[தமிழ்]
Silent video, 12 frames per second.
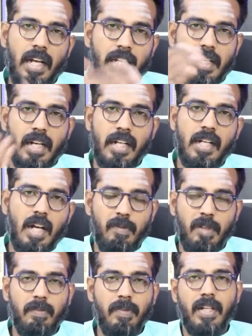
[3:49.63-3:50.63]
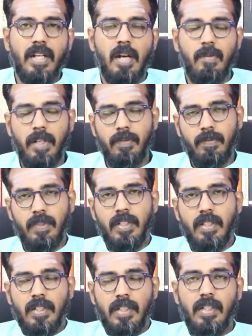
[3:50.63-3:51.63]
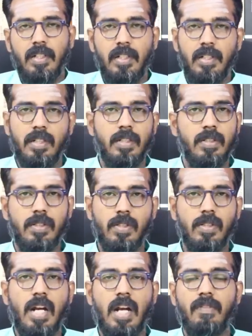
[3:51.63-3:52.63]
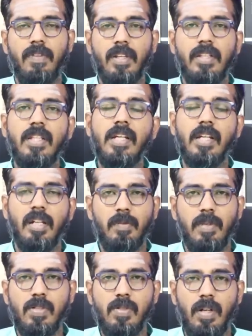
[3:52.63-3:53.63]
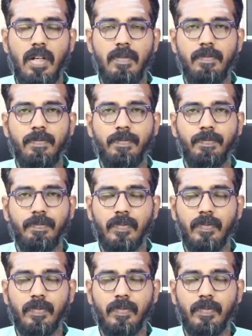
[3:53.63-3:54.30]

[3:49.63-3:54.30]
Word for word: ஏழுக்கு ரெண்டாம் இடம் எட்டாம் இடம் ஸோ தன விருத்தி அப்படின்னு சொல்லலாம்